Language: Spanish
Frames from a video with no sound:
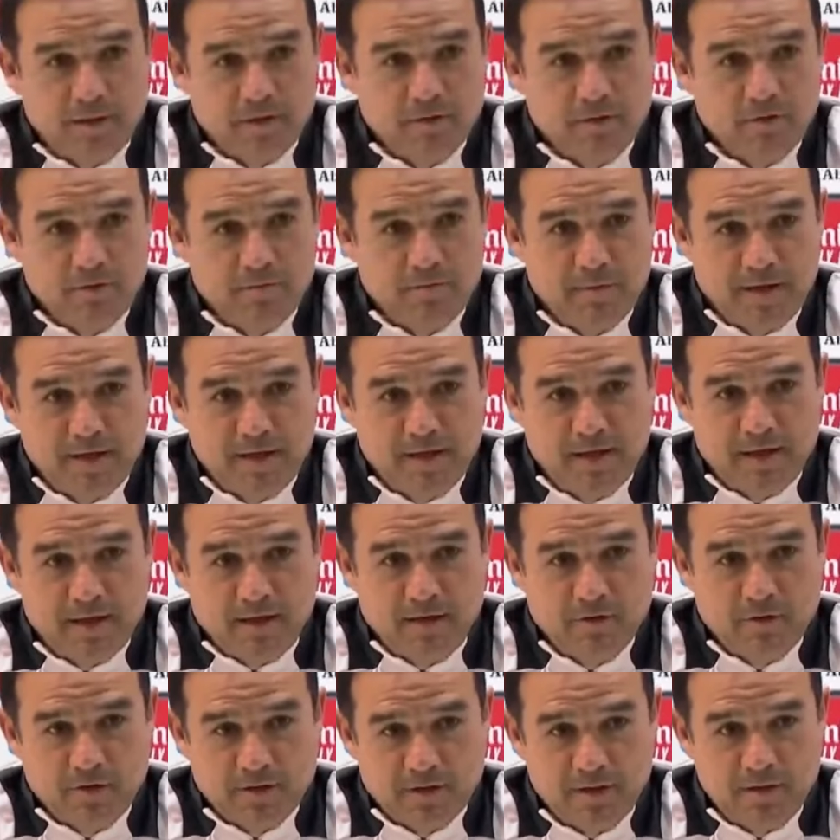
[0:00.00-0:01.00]
partido de mañana,
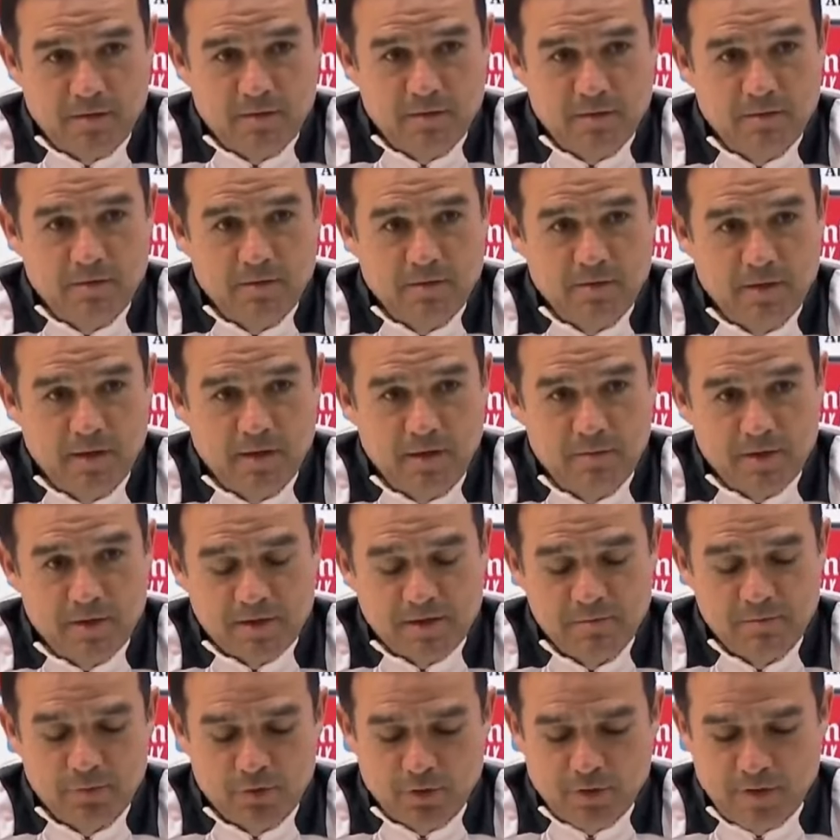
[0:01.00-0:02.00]
creo que es el,
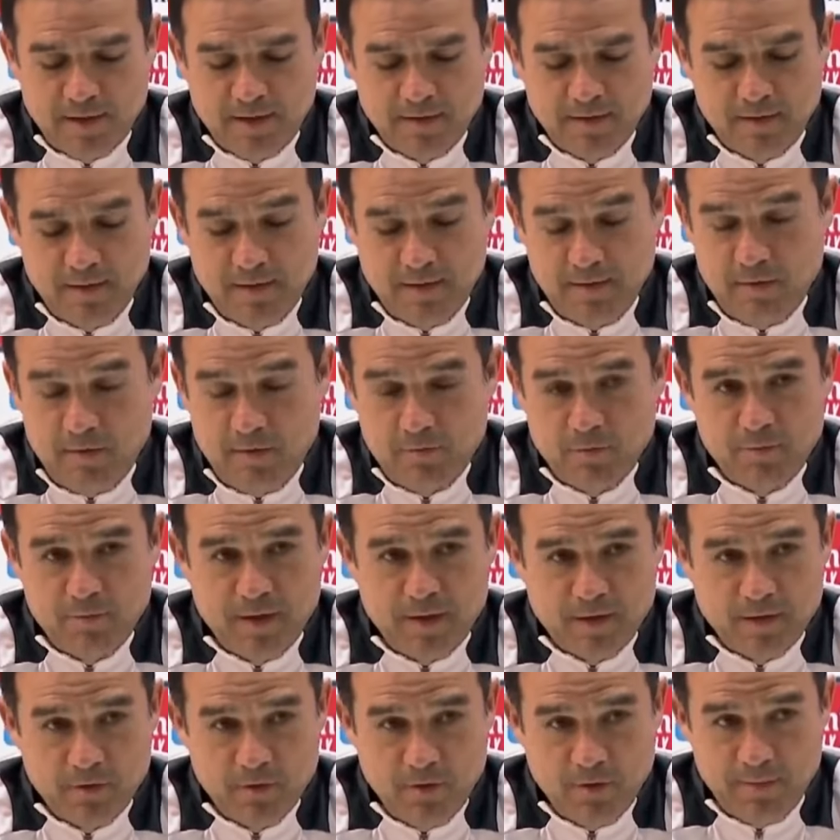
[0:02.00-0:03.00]
más importante, vamos
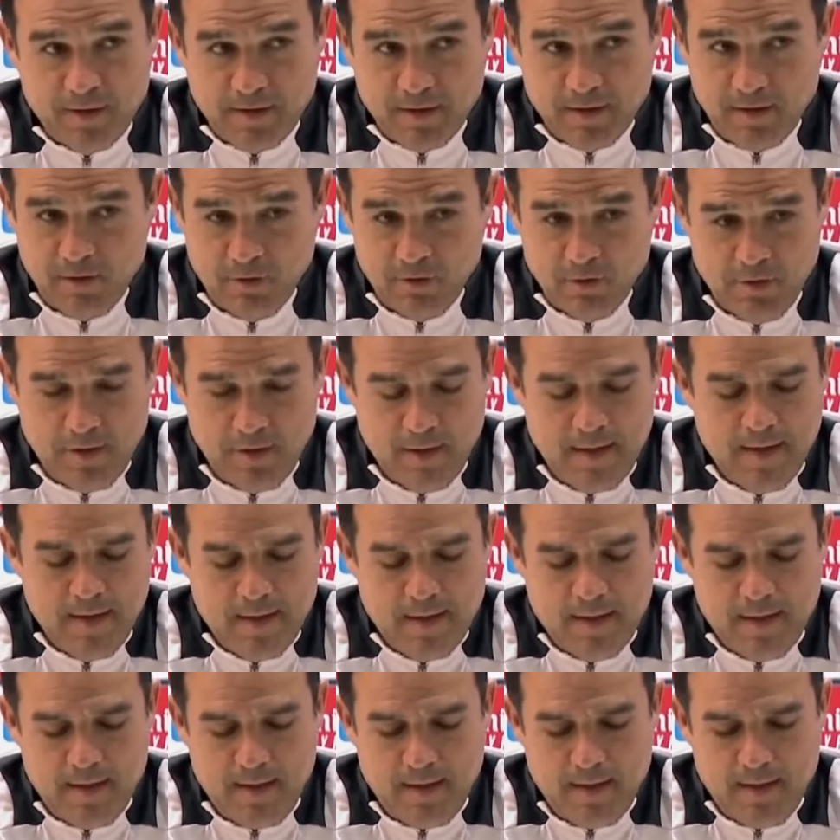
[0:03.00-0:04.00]
partido a partido.
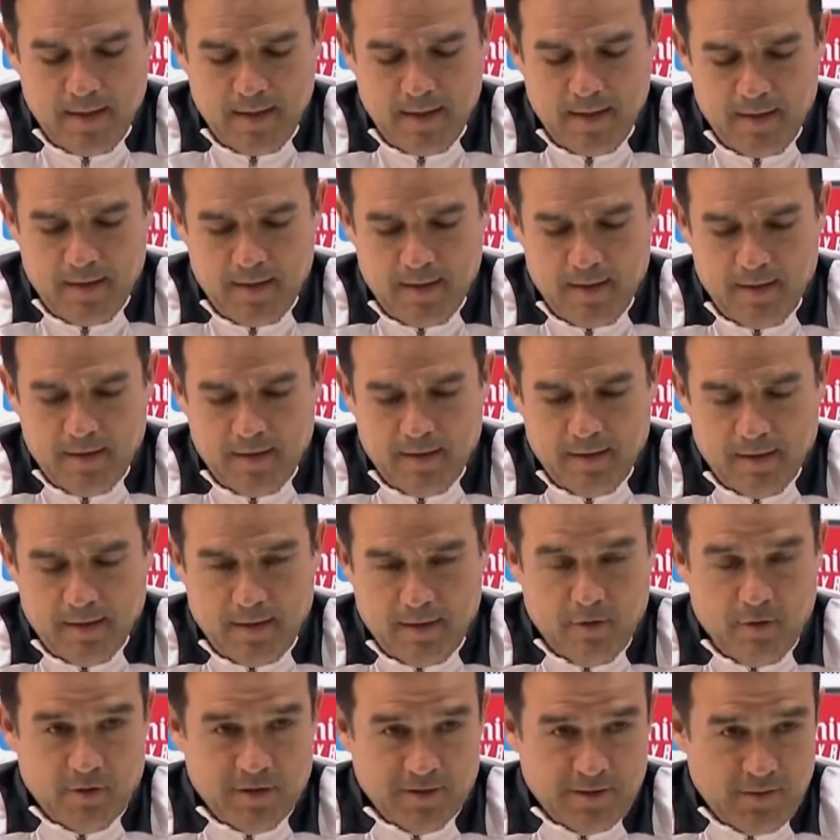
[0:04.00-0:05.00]
Eh,
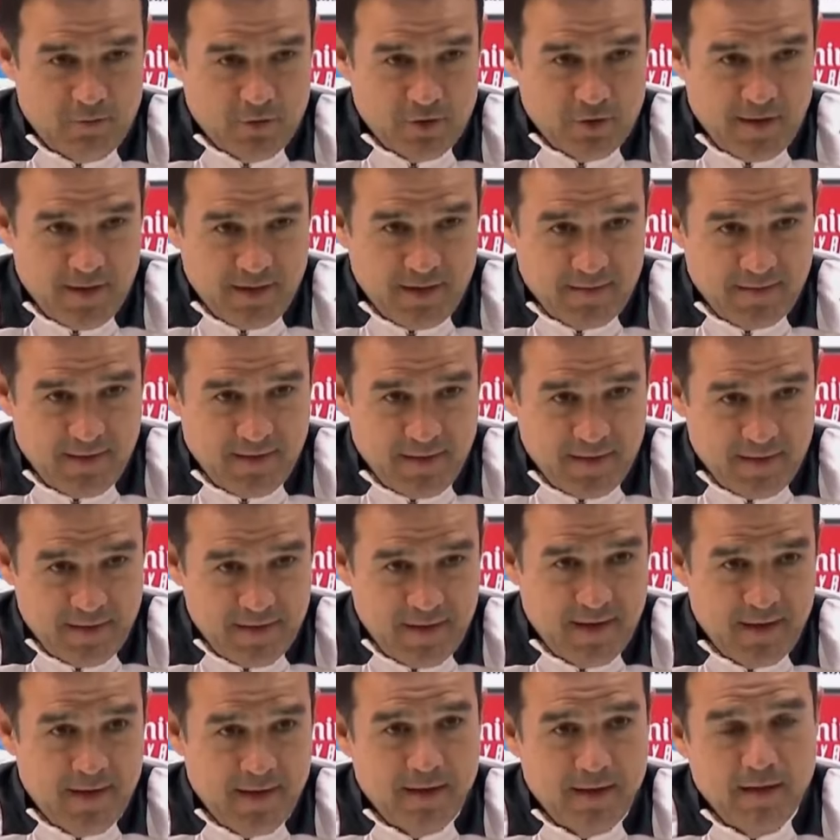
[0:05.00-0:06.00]
creo que estamos adaptadas
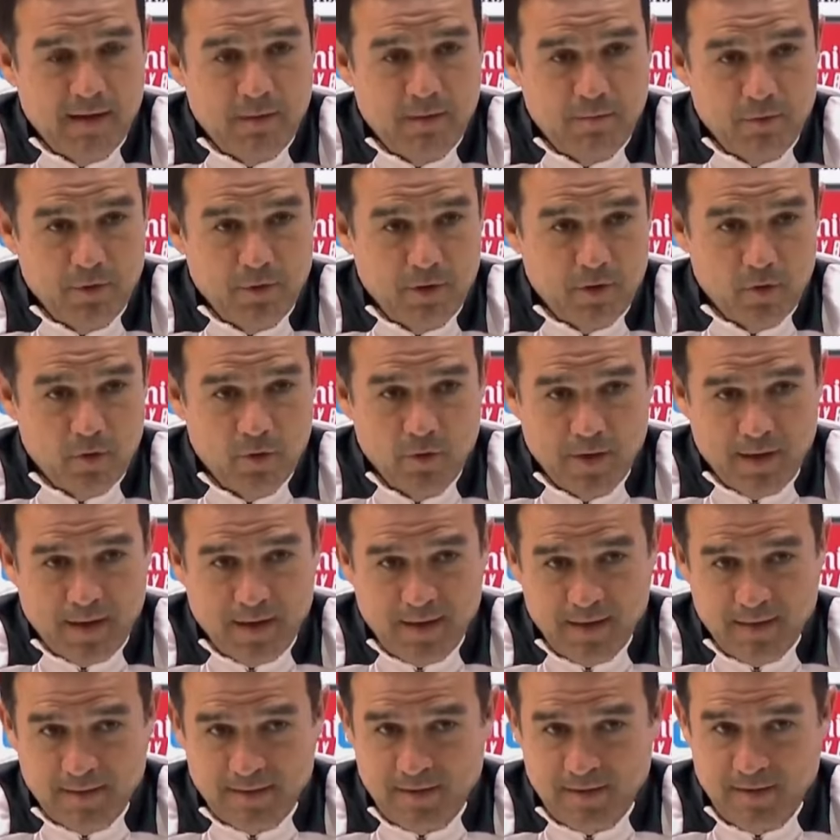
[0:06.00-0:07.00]
ya a poder jugar
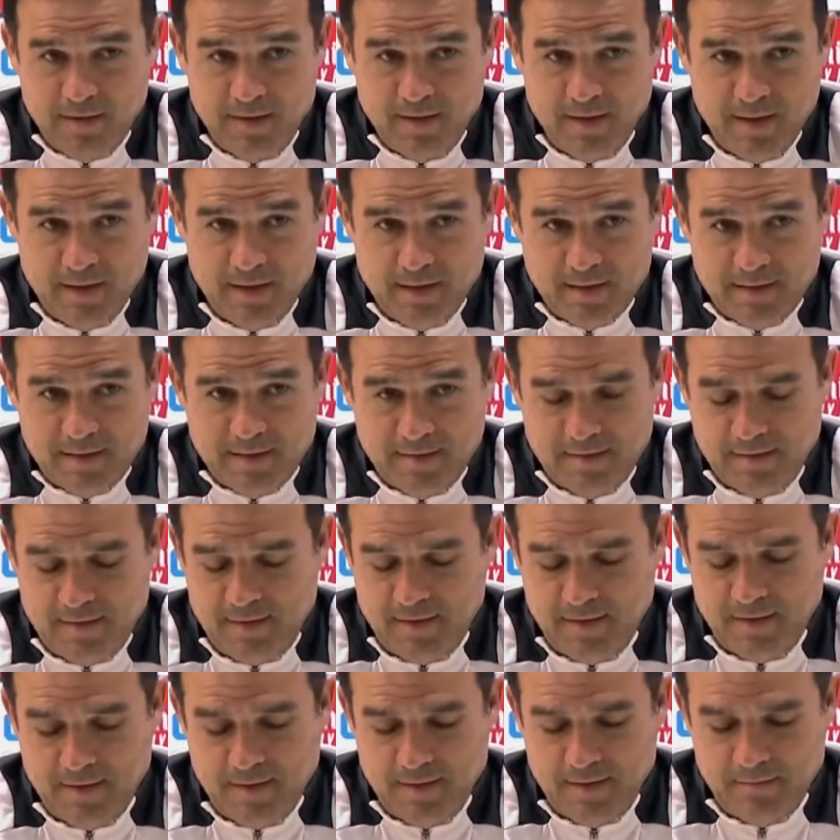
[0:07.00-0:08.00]
cada tres días,
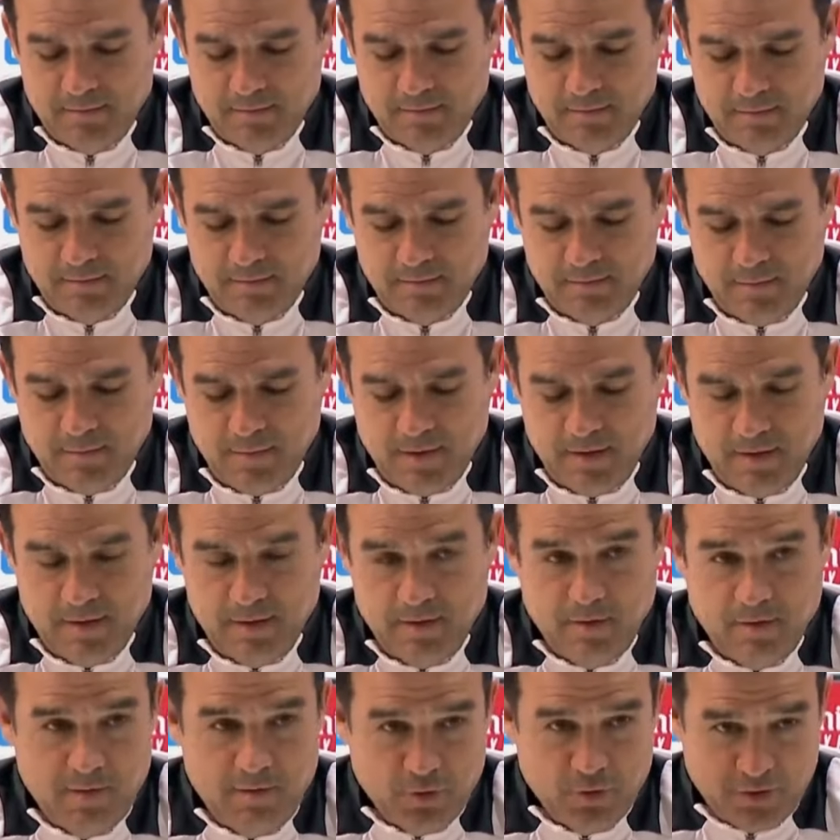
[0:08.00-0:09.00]
eh, eh,
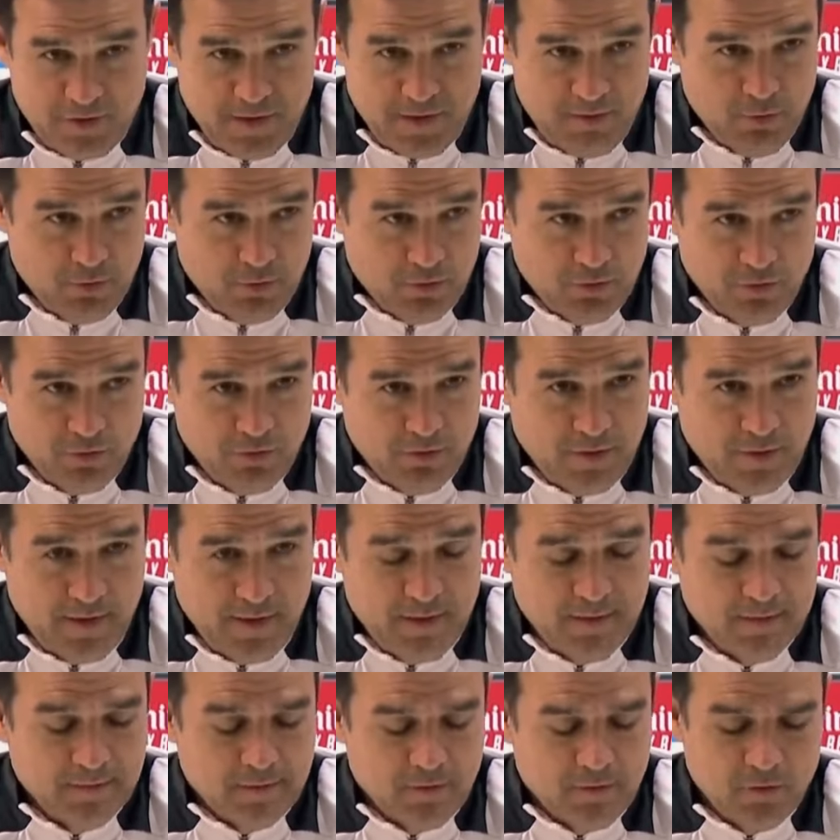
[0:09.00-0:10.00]
lo demostramos ¿no?
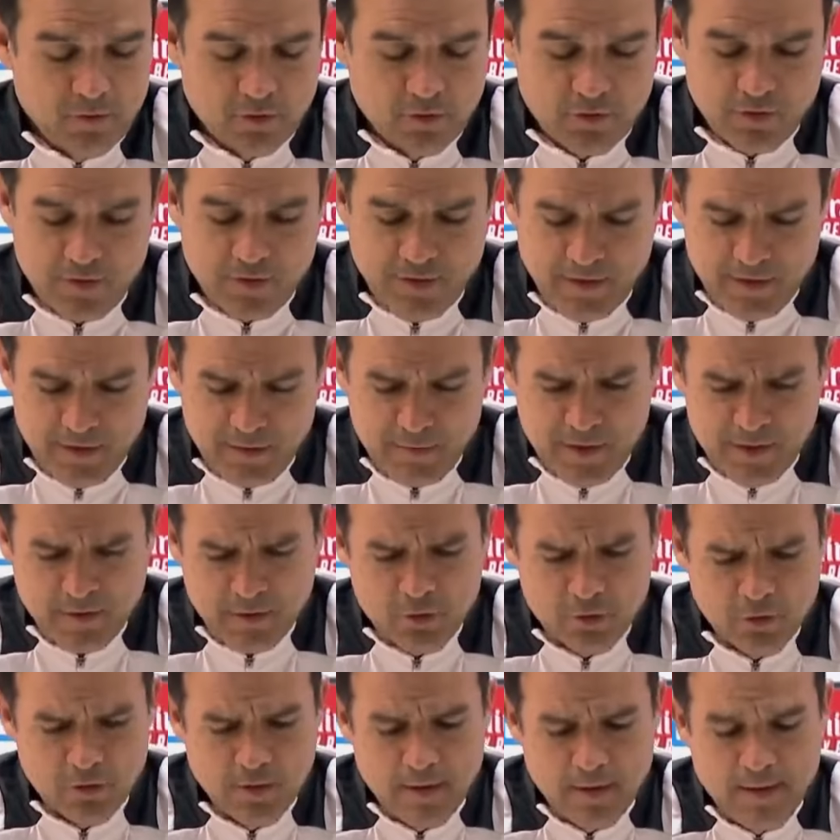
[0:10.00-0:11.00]
con nuestro
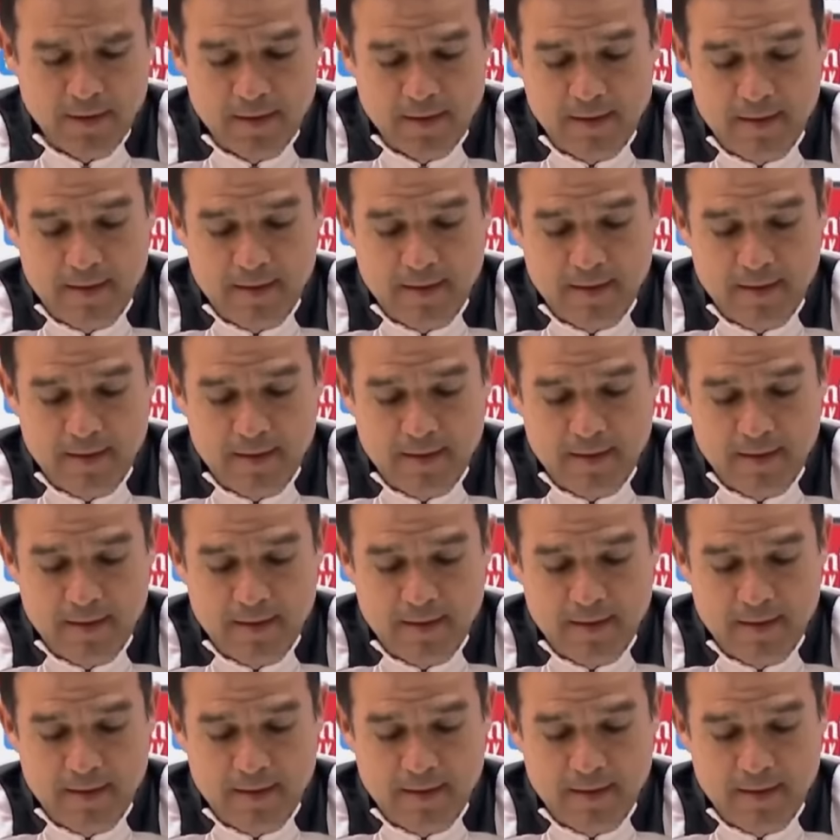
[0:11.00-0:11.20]
rendimiento